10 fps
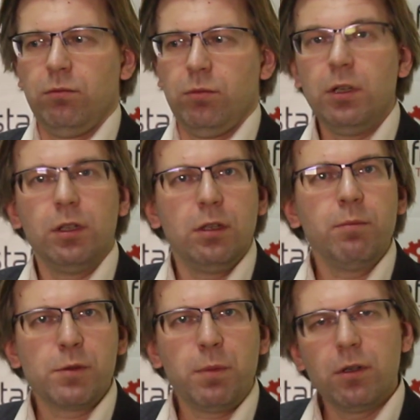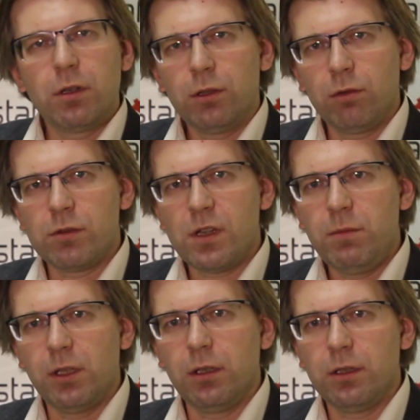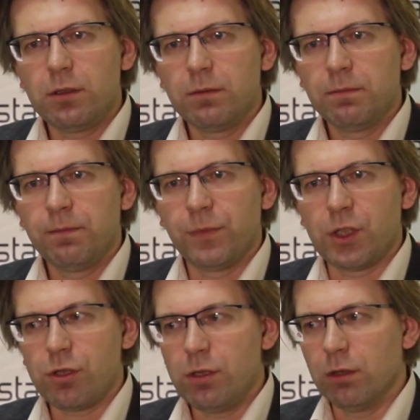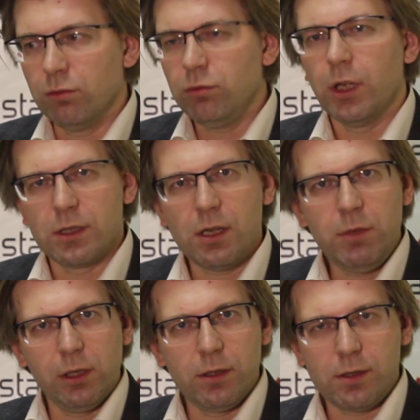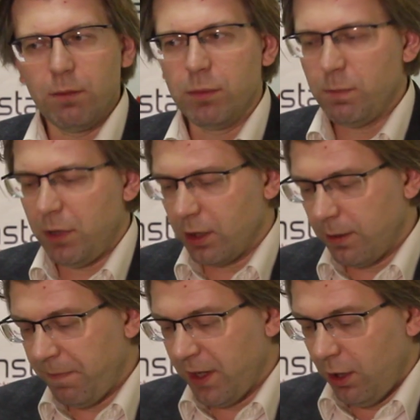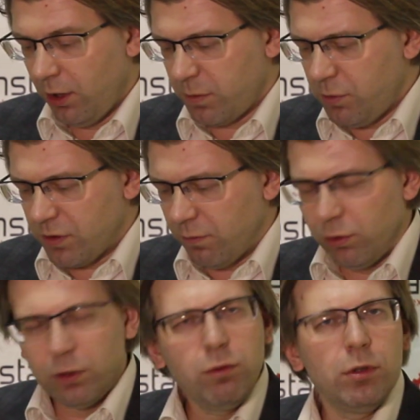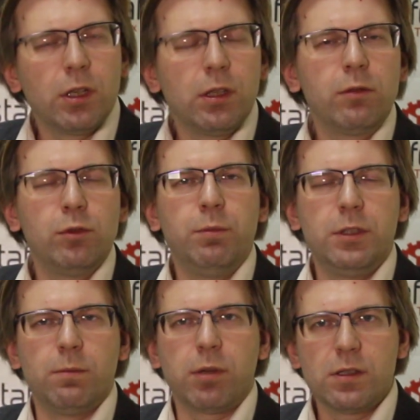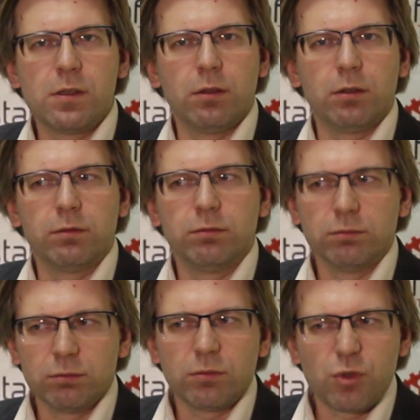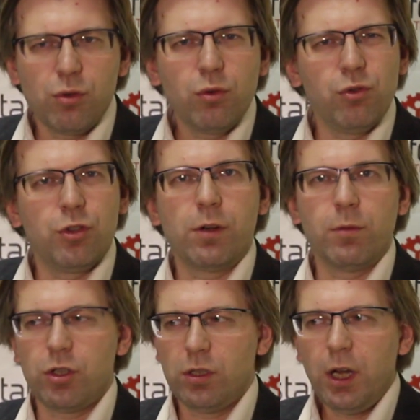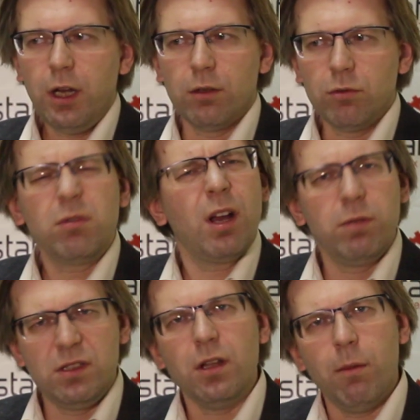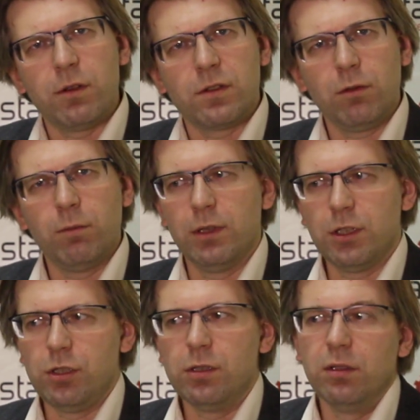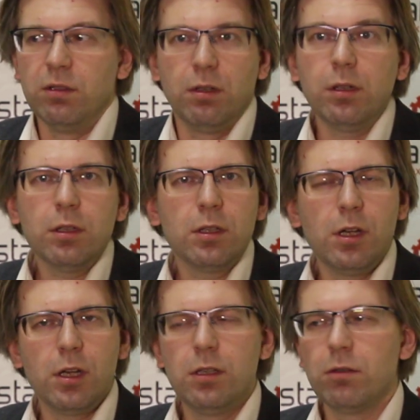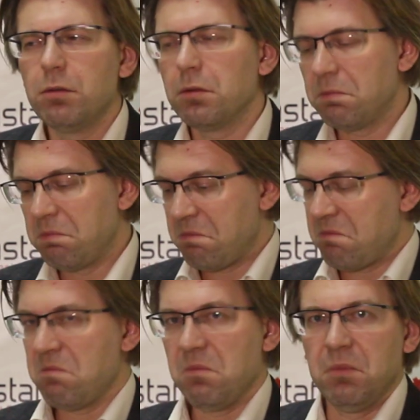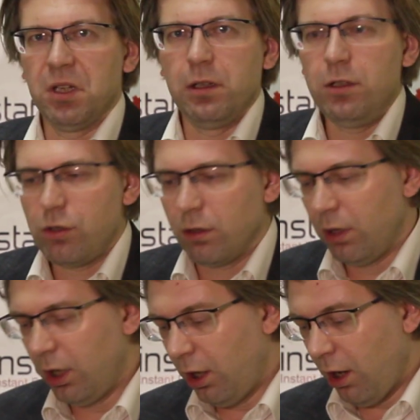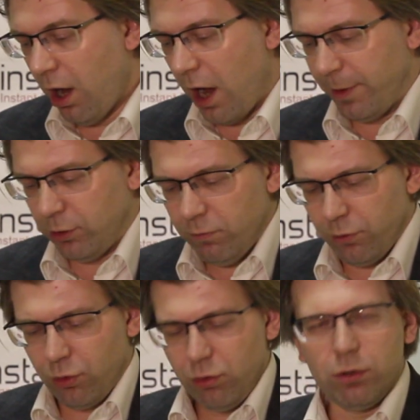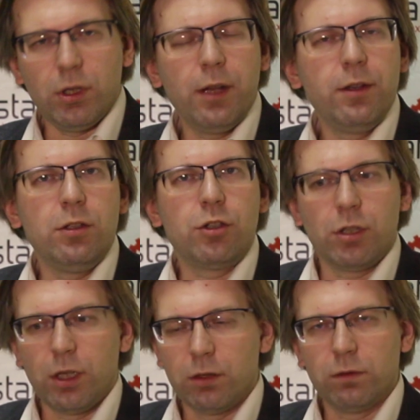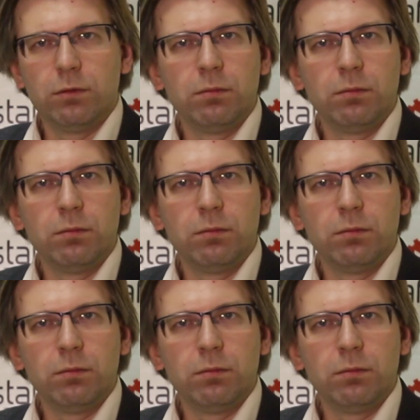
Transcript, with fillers: Да, темпы спада которого замедлились. Точнее, ну да, замедлились темпы спада. С минус 2,2 до 1,5%. Чуть хуже, чем ожидали, но как бы динамика все равно положительная. Рынок не реагирует. Отлично. А потом выходят данные из Штатов.